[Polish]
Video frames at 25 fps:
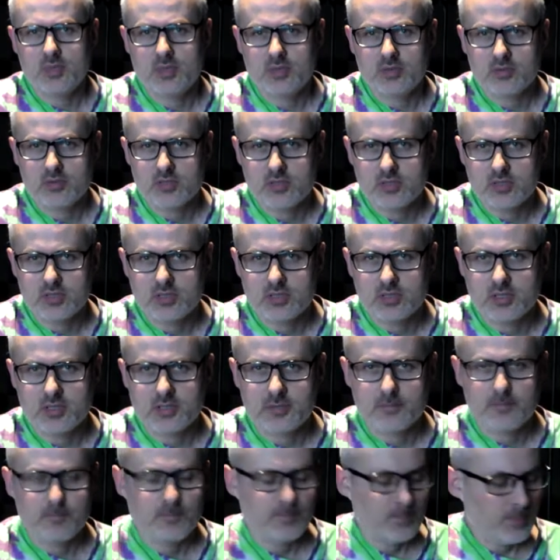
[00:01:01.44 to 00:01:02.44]
melodycznych.
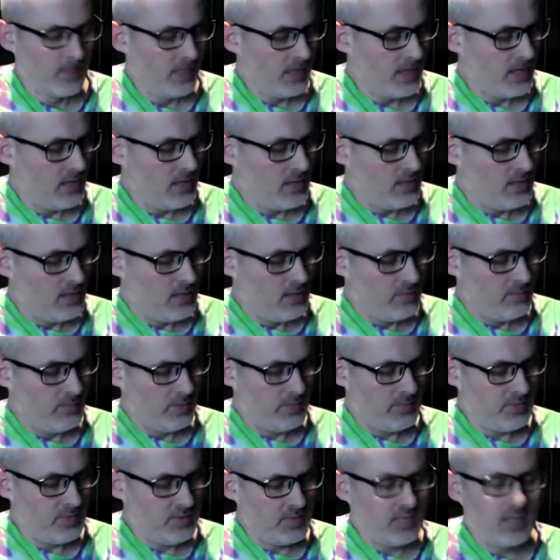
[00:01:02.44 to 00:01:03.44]

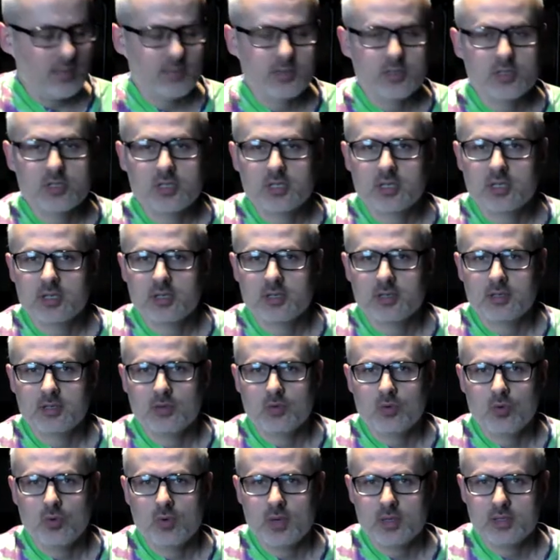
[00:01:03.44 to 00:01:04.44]
Pamiętamy, że
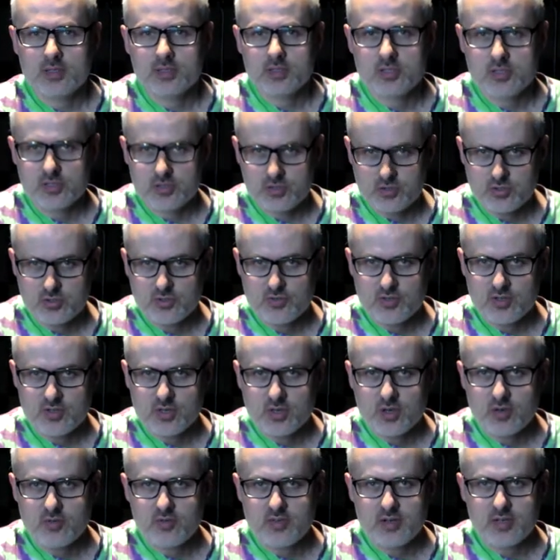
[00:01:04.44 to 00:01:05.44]
układy
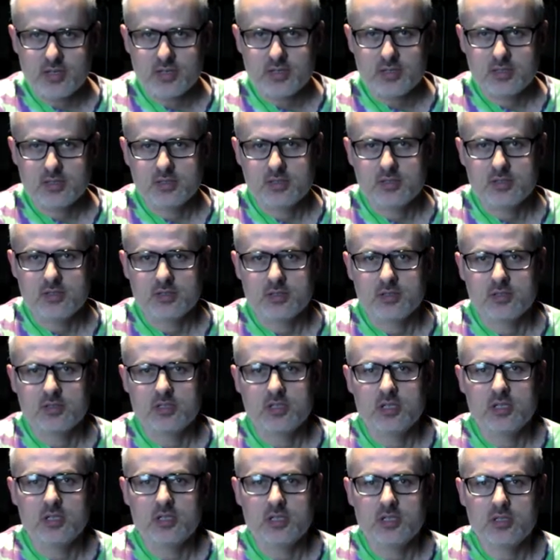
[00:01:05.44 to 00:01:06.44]
sześciodźwiękowe
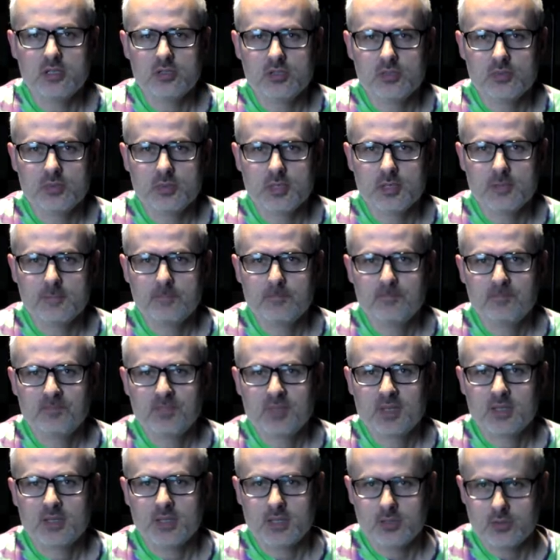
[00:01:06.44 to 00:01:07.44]
dzieliliśmy
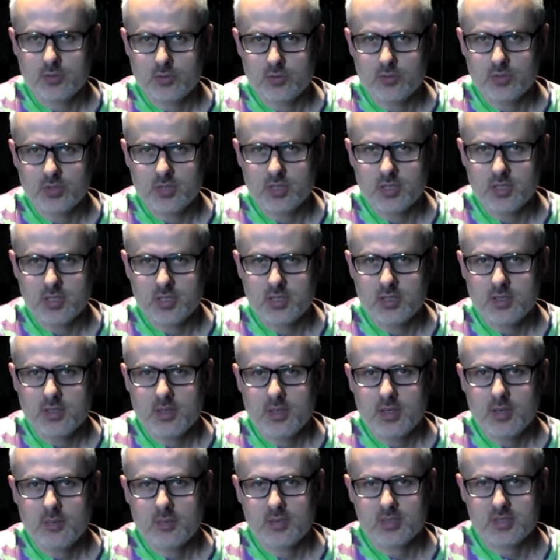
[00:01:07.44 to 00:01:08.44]
na trójki,
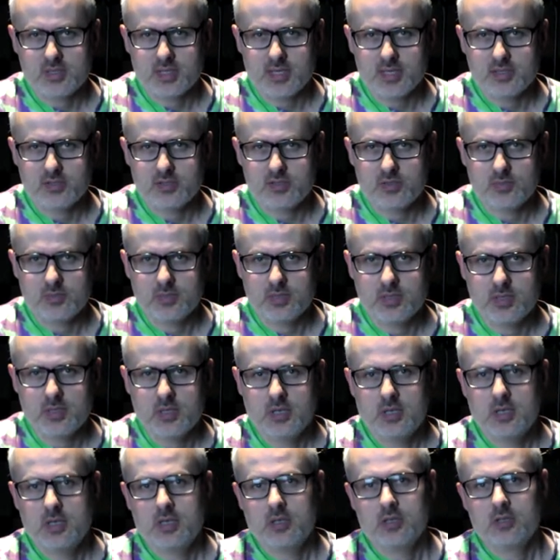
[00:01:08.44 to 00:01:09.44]
poznaliśmy
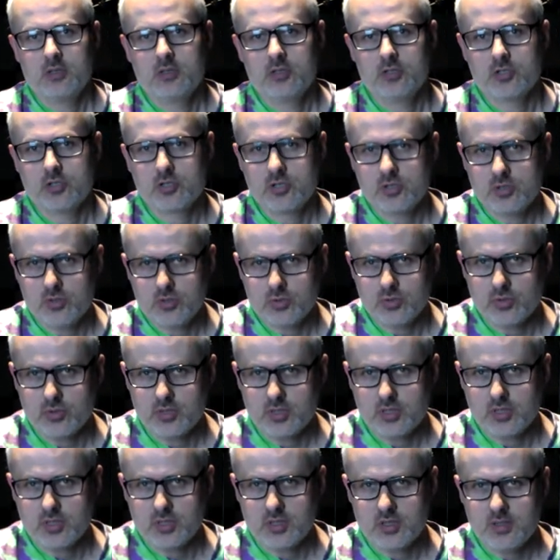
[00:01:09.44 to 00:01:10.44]
trzy
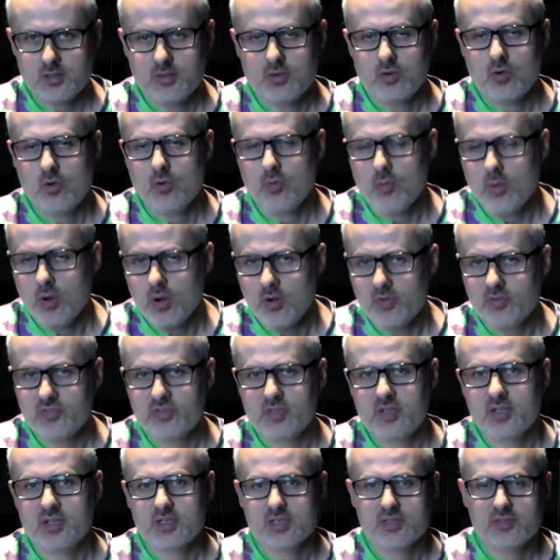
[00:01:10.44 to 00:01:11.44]
trójki.
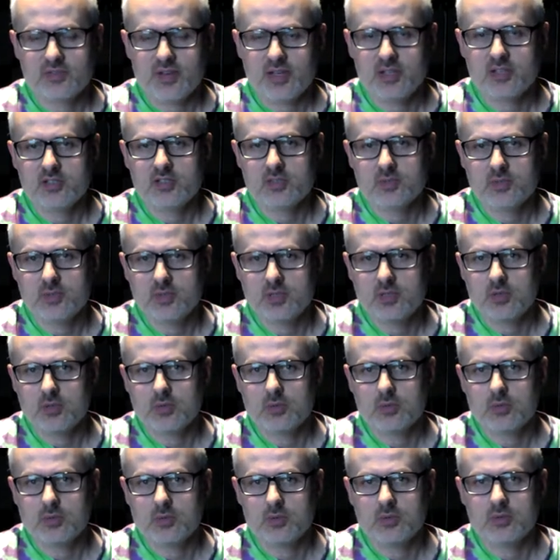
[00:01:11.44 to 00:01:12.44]
Umownie nazwaliśmy
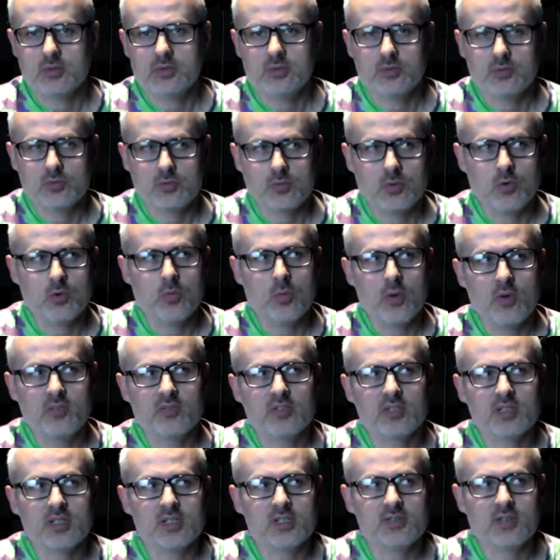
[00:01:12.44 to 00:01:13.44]
ją, y,
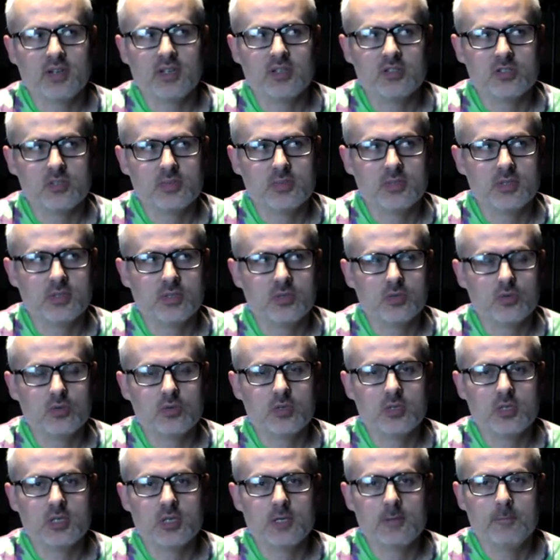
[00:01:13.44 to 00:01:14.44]
umownie nazwaliśmy te
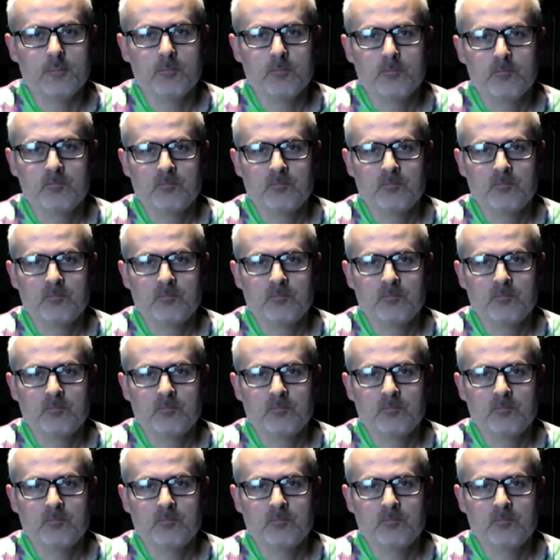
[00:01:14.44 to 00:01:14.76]
trójki